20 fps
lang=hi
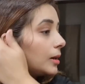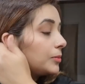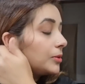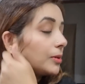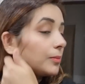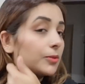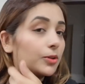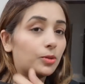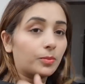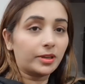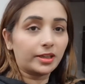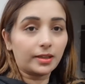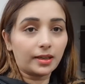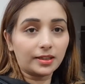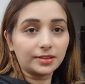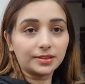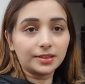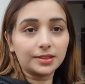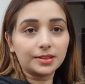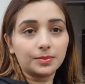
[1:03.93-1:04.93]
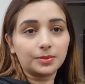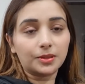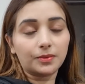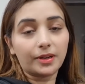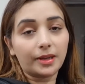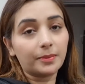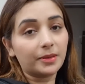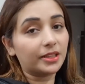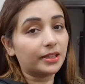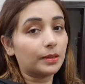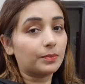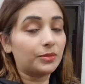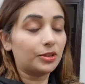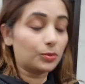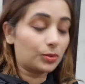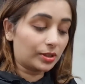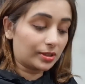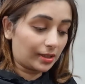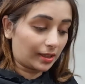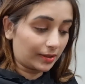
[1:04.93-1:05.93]
अभी अम्मी को मैंने नाश्ता जब करवाया मैंने कहा अम्मी
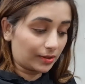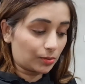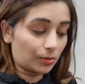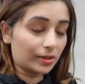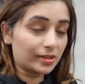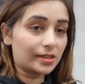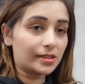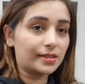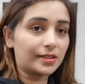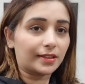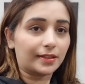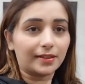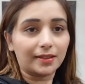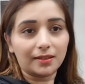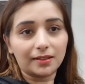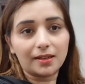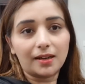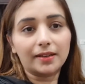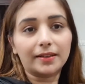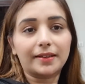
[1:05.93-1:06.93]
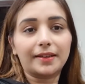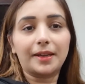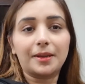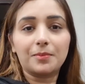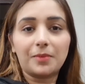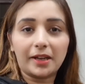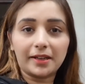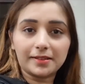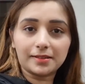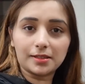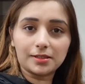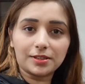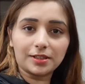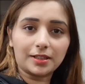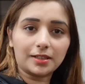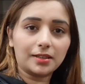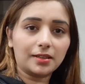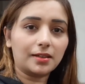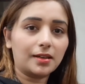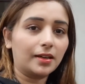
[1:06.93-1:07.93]
उठे जाएँ थोड़ा सा चक्कर लगा के आएँ बाहर से
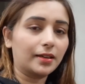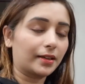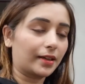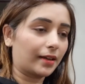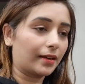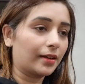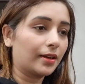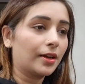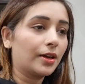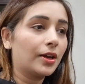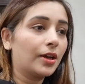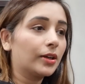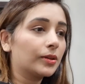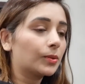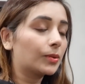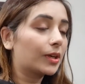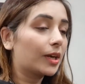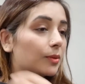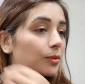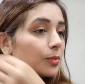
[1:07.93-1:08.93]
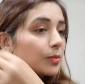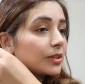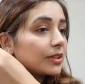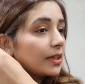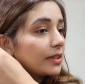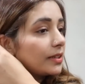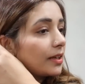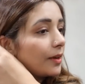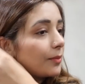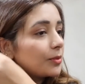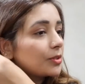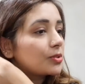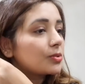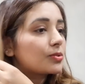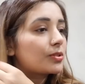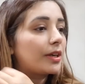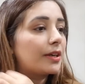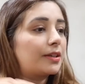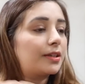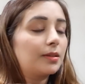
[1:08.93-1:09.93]
चक्कर लगा के आएँ क्योंकि आपको पता है यहाँ पर
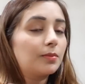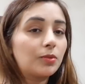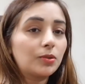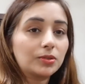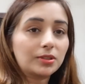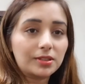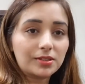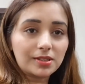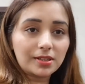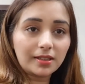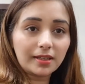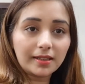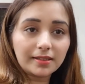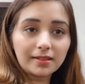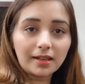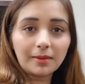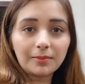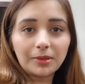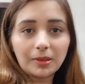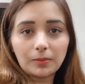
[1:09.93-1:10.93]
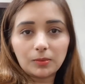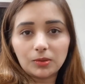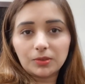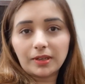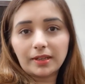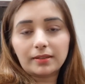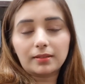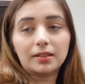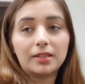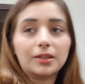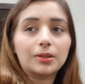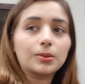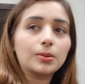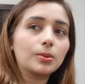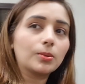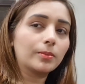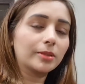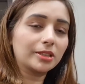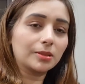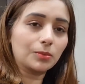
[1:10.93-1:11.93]
सोसाइटी बहुत अच्छी है जहाँ पर हम लोग रहते हैं
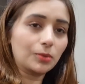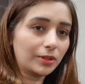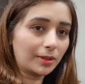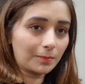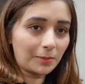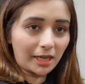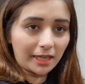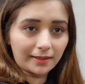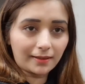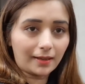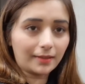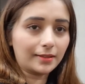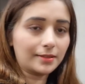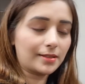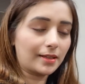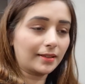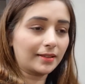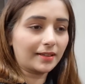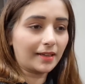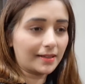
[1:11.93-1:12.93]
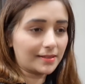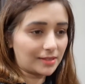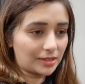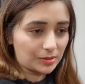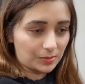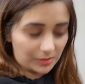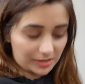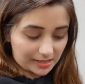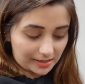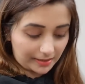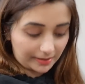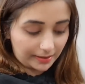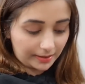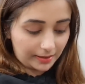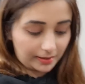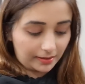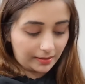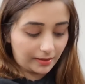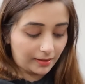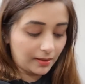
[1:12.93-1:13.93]
तो मतलब कोई बाहर आने जाने का ऐसा मसला
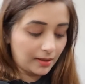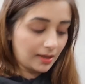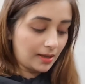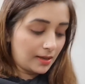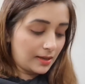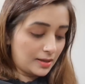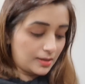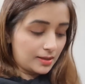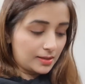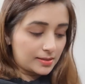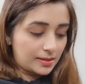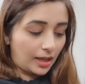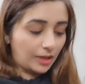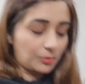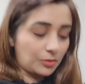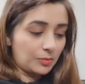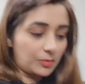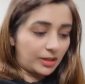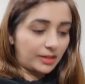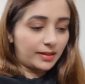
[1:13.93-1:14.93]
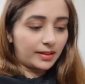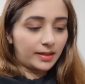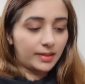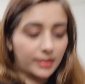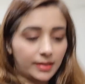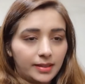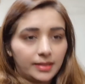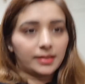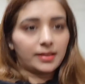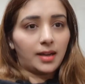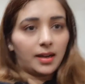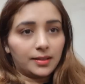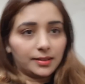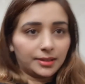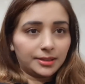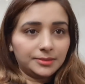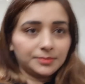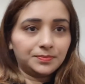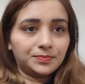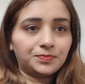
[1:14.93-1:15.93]
नहीं है साथ में बन रहा है
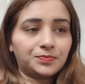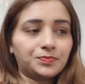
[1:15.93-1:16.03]
खाना